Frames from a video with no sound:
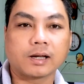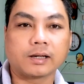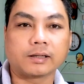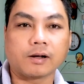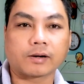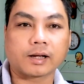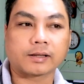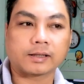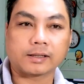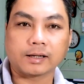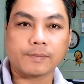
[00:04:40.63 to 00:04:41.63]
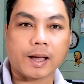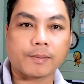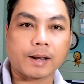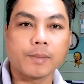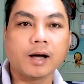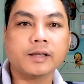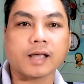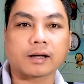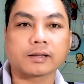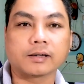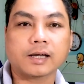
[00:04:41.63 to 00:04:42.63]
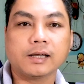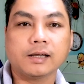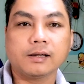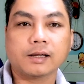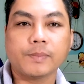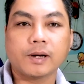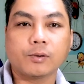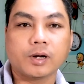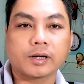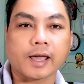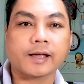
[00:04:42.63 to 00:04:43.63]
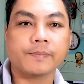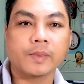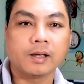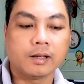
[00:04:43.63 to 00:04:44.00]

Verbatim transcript: à, hoặc là những cái bạn đang mới nhận những cái cái menu đơn giản